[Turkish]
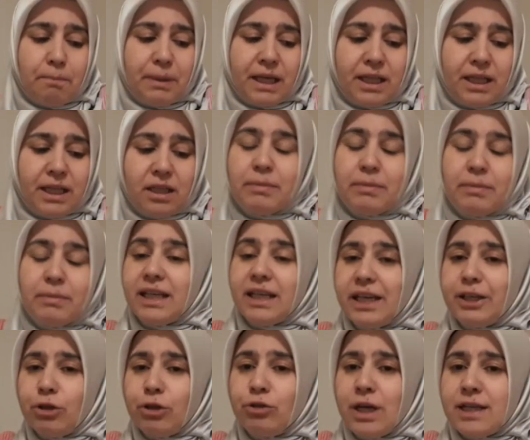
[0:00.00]
Peki dedim
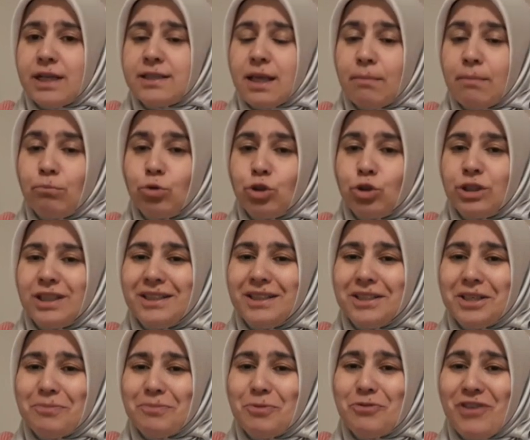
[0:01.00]
erken ödersen bunun
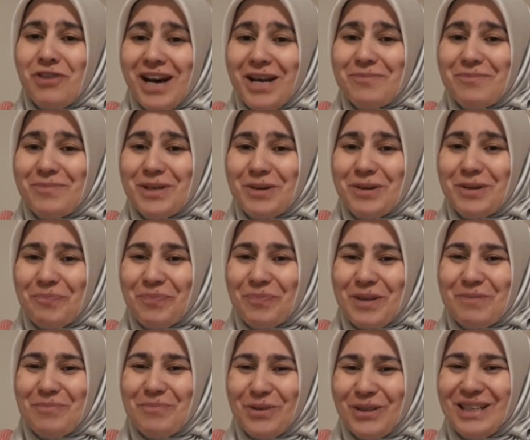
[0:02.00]
indirimi var mı?
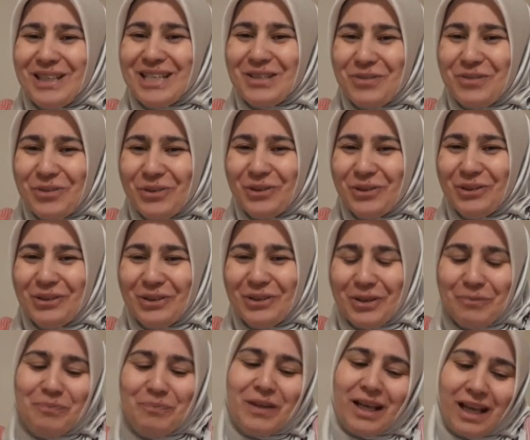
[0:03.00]
Polis
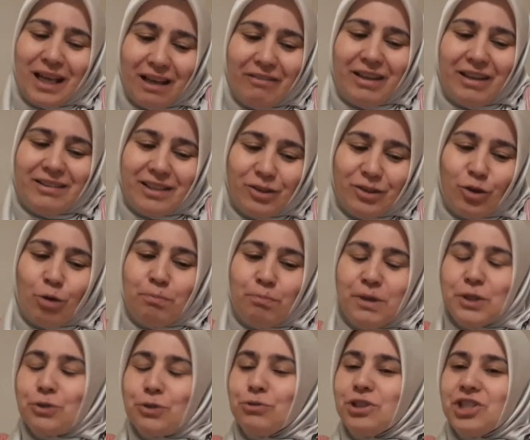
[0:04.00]
güldü. Evet dedi
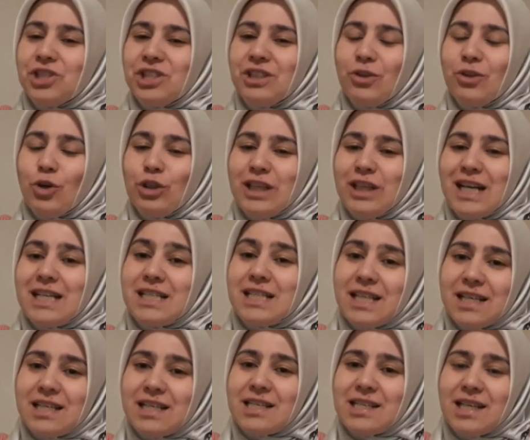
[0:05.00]
15 gün içinde
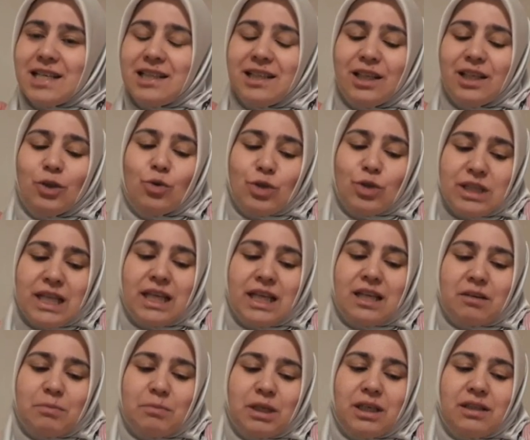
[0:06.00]
öderseniz dedi
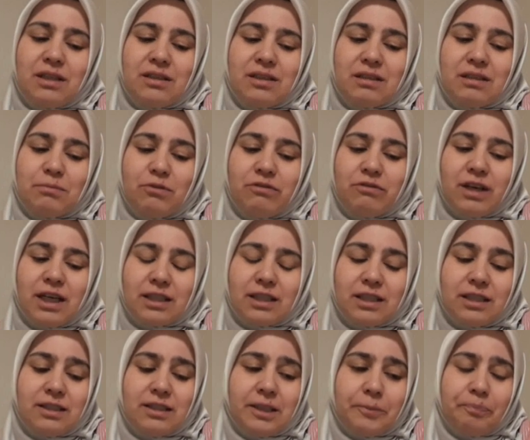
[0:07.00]
%20 indirimi
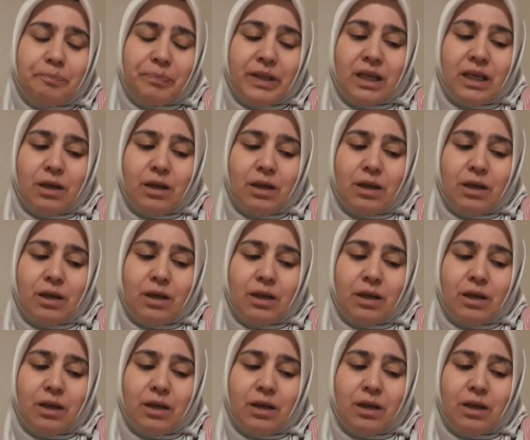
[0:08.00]
var dedi.